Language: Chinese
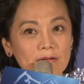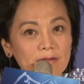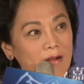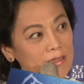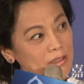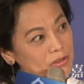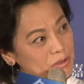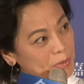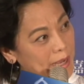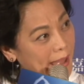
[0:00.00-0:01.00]
然而他就
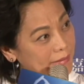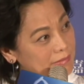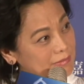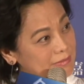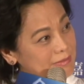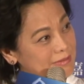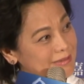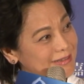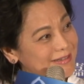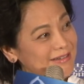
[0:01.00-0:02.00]
是不敢。
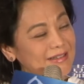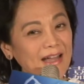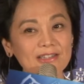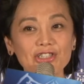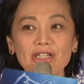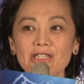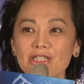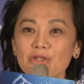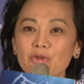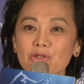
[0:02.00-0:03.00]
他的真实
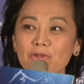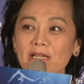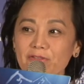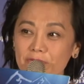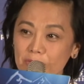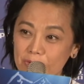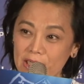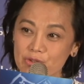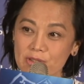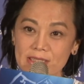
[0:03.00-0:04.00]
生活中，他的父母都
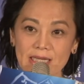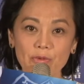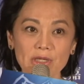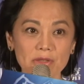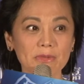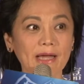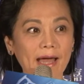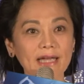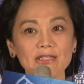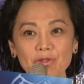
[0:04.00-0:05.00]
还存在，为什么他
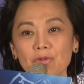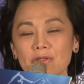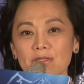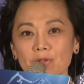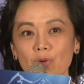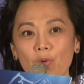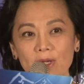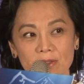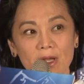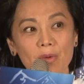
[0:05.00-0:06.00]
还是用这种
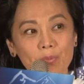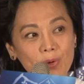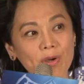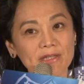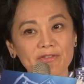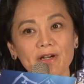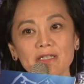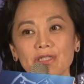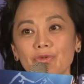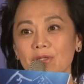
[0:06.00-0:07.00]
幻、魔幻的
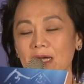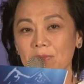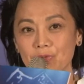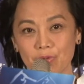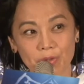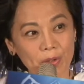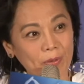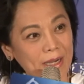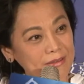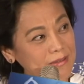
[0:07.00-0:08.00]
方式与他们去对
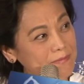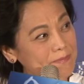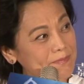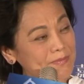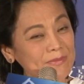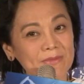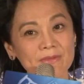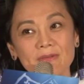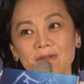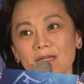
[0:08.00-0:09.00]
话呢？
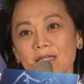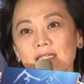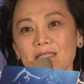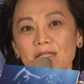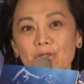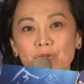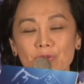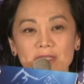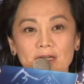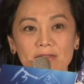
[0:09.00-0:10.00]
那可见有
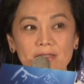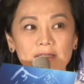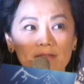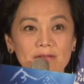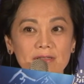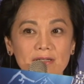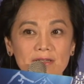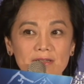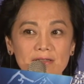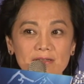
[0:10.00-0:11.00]
多少的人。
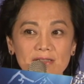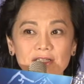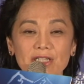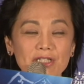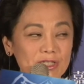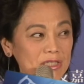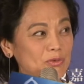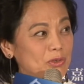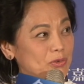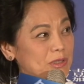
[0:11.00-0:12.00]
在真实生
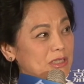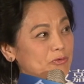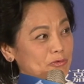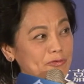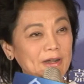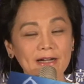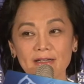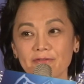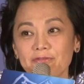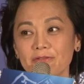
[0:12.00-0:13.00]
活中是无法
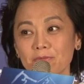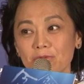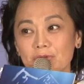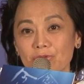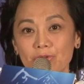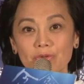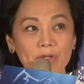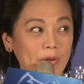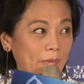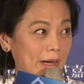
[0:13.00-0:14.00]
跟父母去
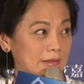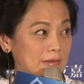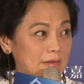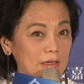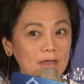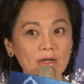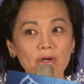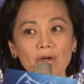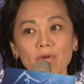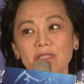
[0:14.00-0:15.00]
对话的，
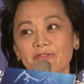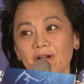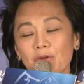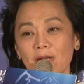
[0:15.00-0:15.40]
或者反过